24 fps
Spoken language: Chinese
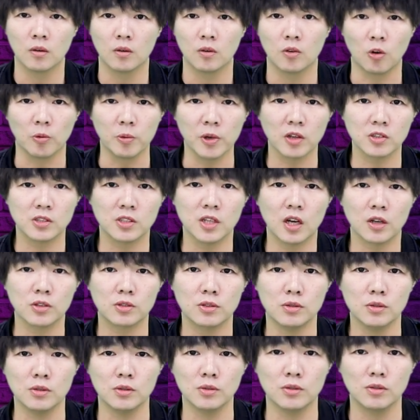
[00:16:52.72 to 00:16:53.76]
我们要知道，
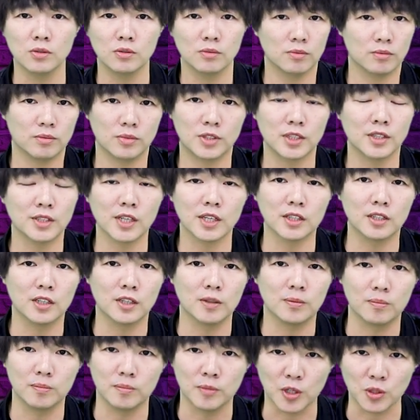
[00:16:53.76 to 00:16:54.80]
是现在
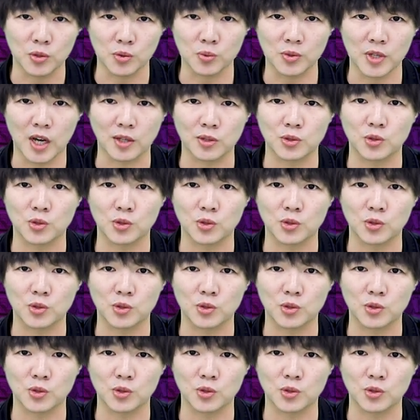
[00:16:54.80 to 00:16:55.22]
的民主党